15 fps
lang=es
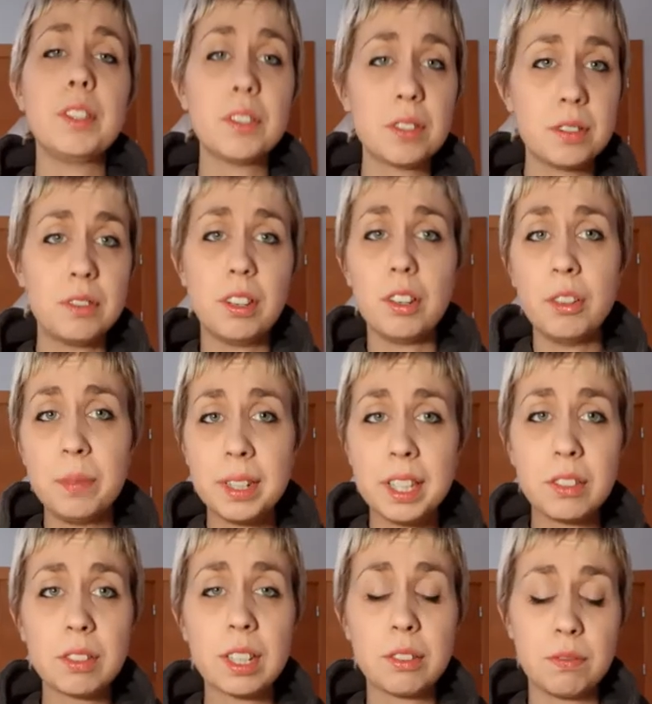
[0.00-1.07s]
Yo, yo a Goldberg
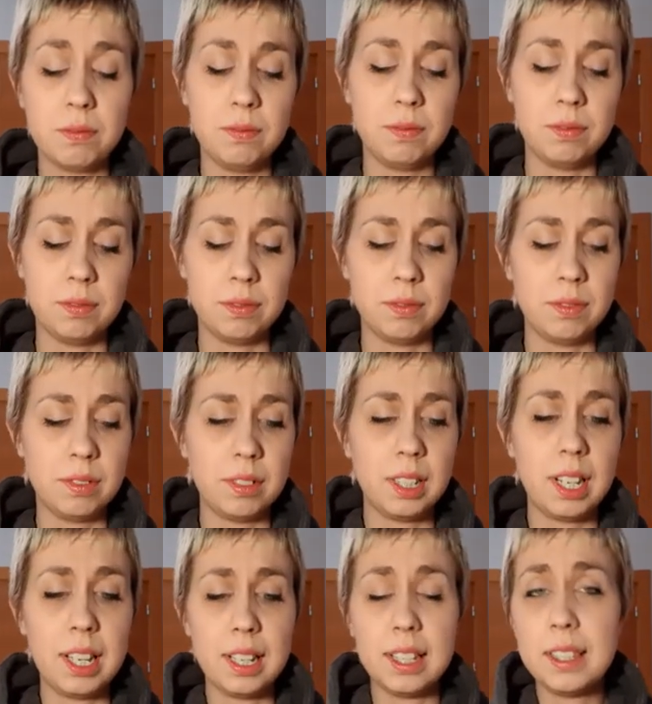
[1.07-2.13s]
digo que es un
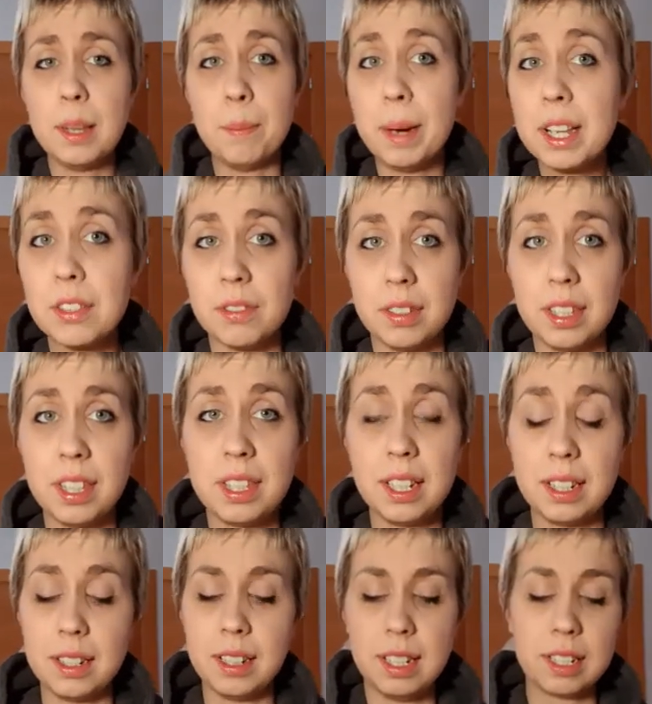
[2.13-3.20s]
es de paso, es
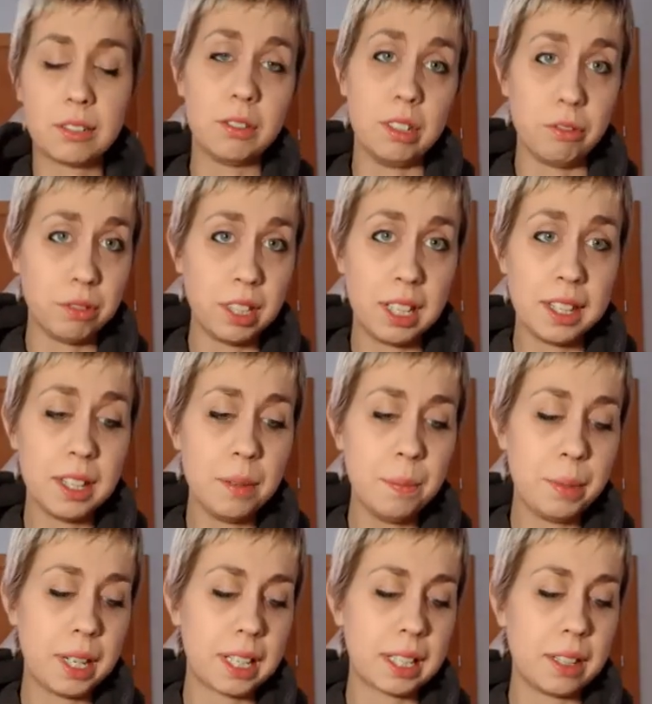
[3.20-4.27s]
decir, le, utilizan
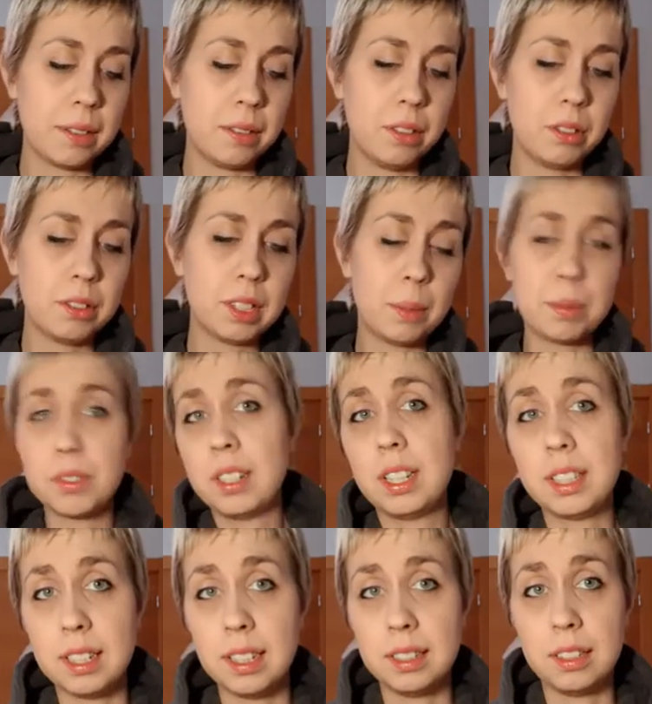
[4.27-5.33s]
para que luego otra
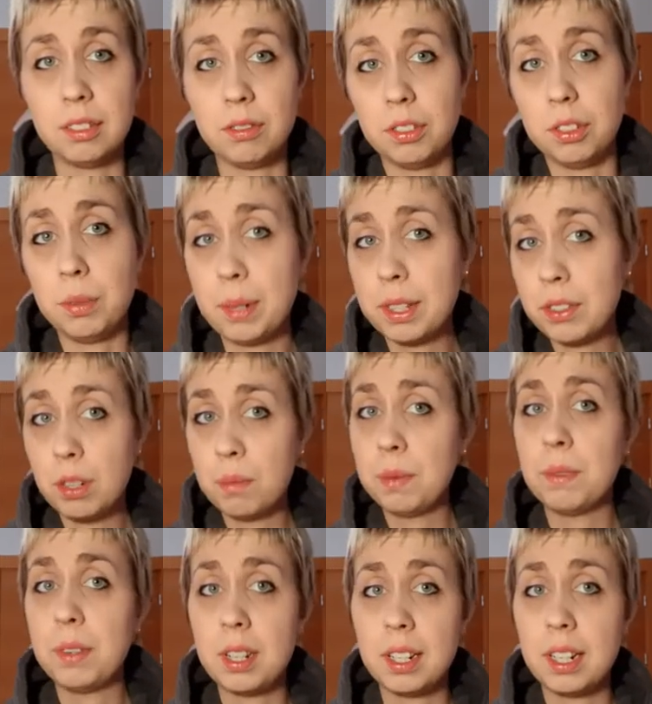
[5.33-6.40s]
persona tenga el título. No pasó lo
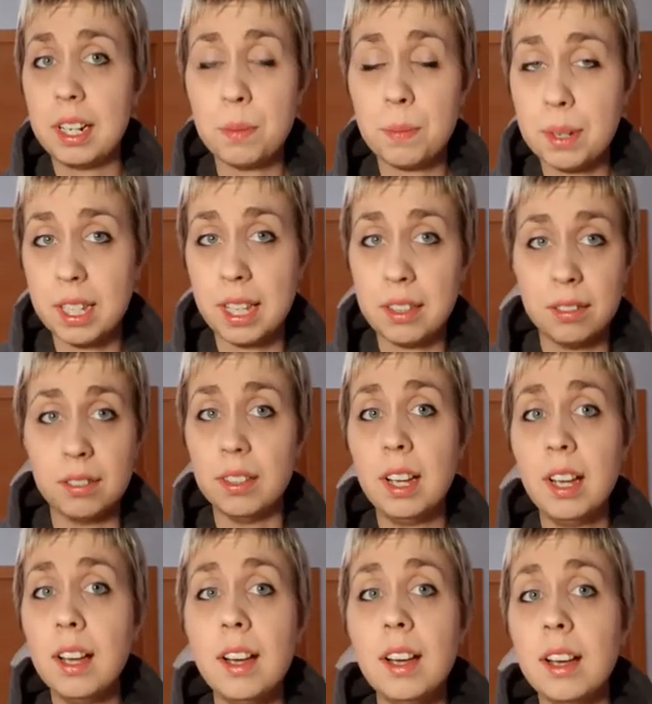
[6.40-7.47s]
mismo el año pasado
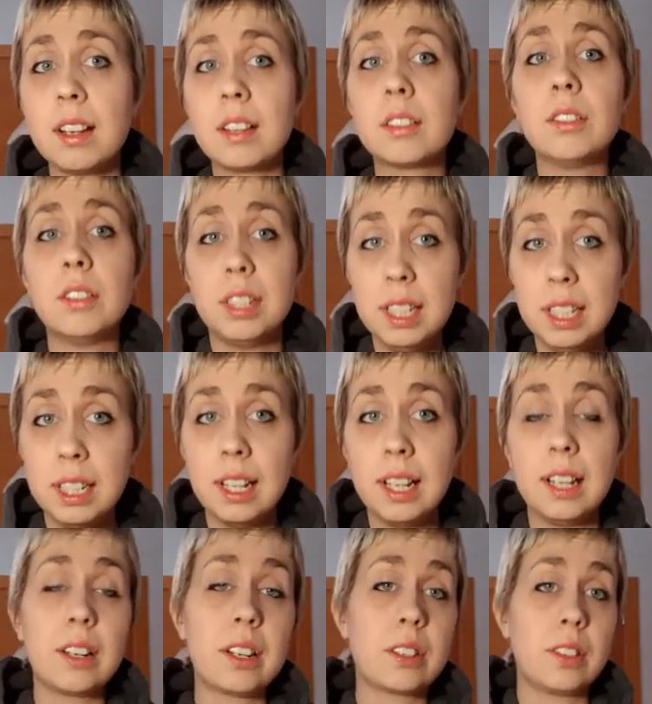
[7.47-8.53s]
con él.
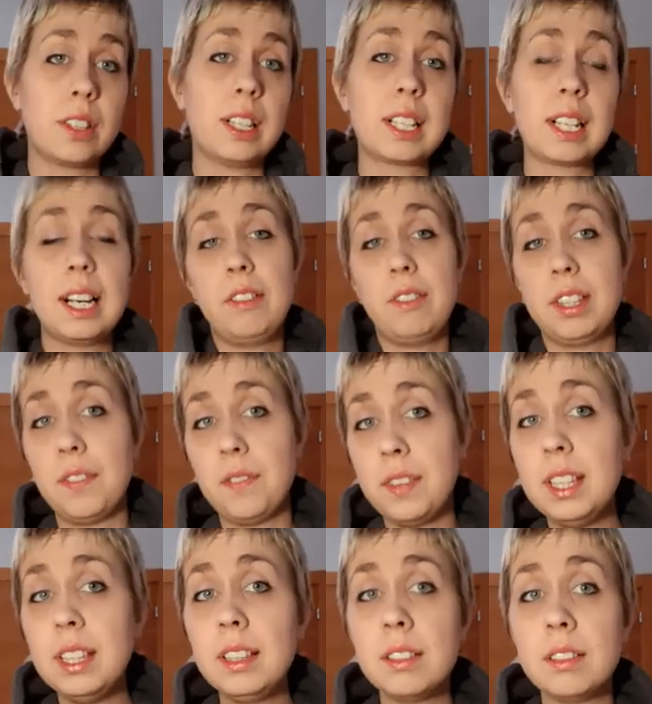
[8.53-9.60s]
Recordar que ganó a
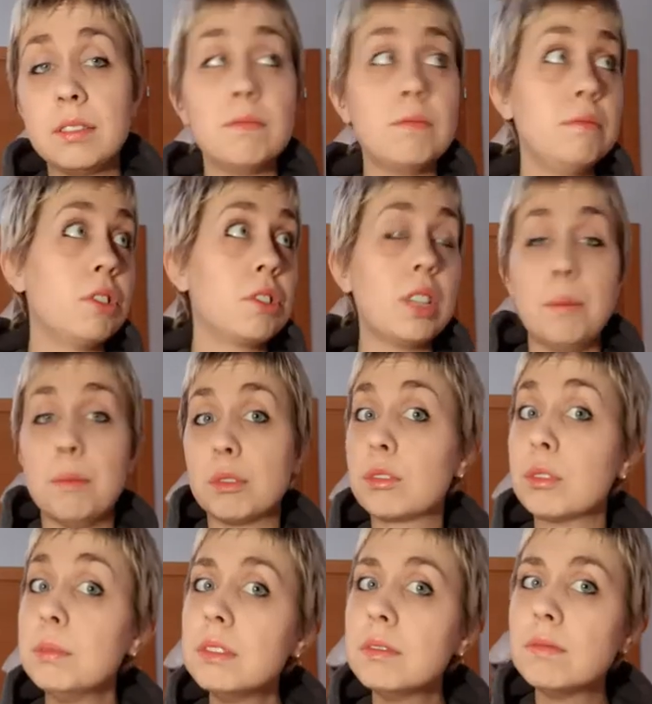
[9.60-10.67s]
fin no sabemos
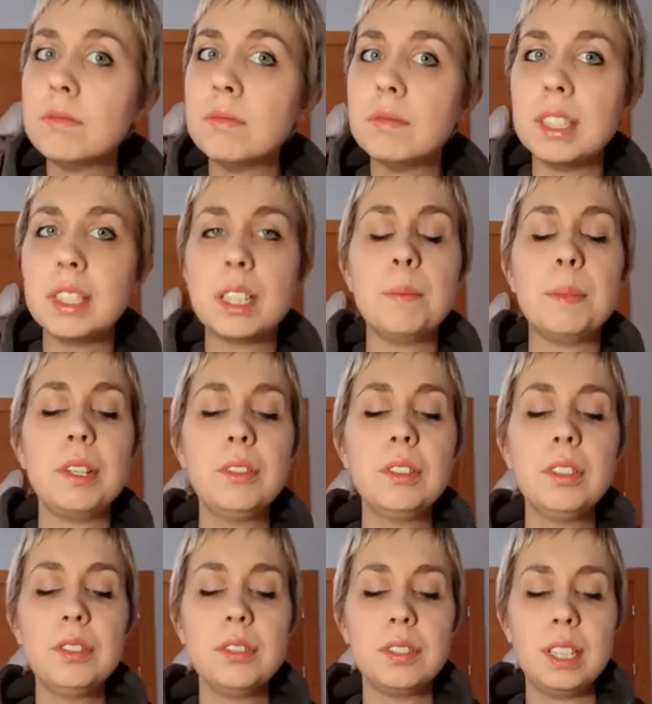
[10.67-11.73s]
cómo, en tres
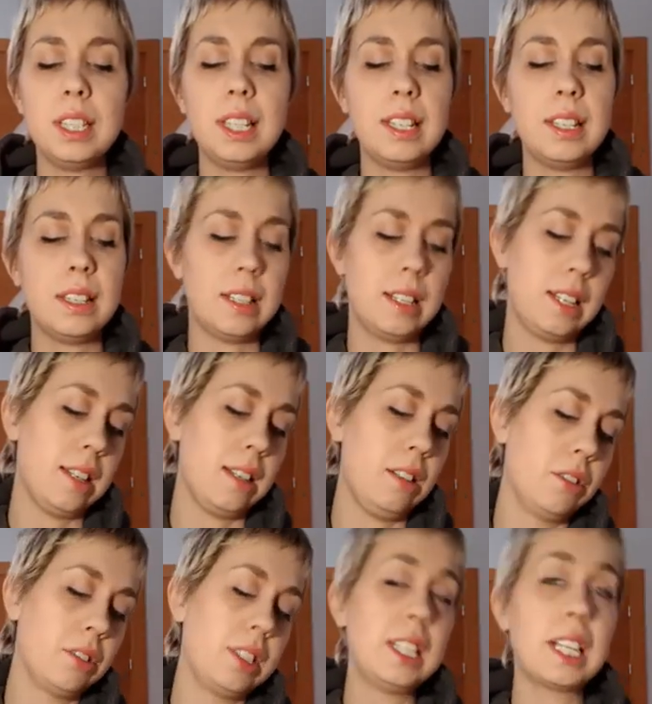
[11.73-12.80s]
minutos, y eh,
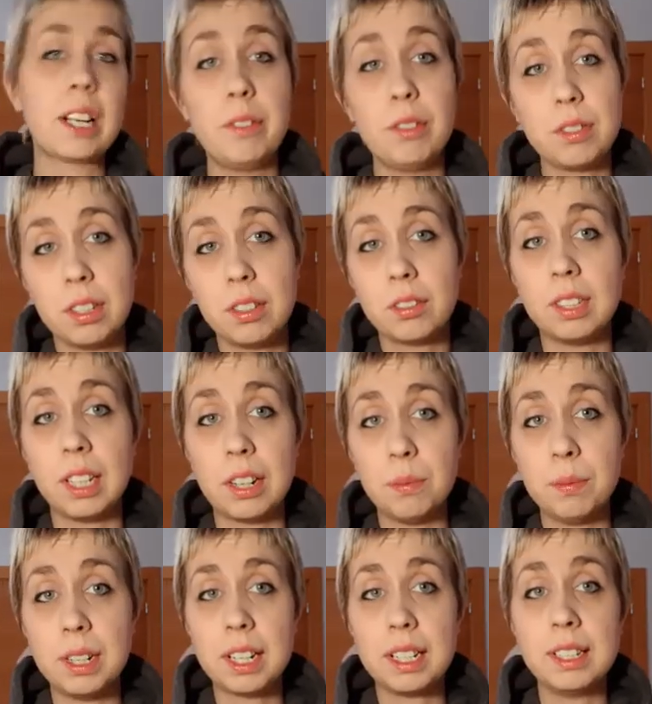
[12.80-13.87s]
luego tenía que haber luchado contra
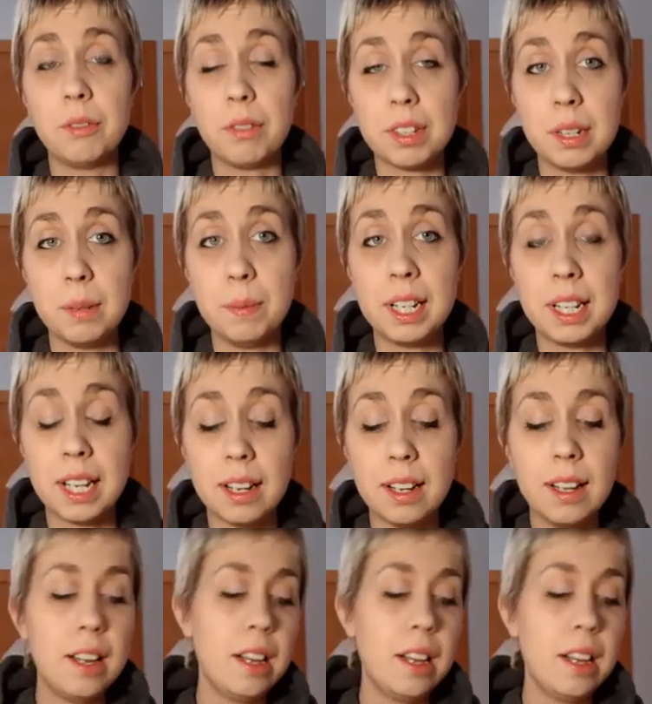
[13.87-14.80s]
Roman Reigns en WrestleMania.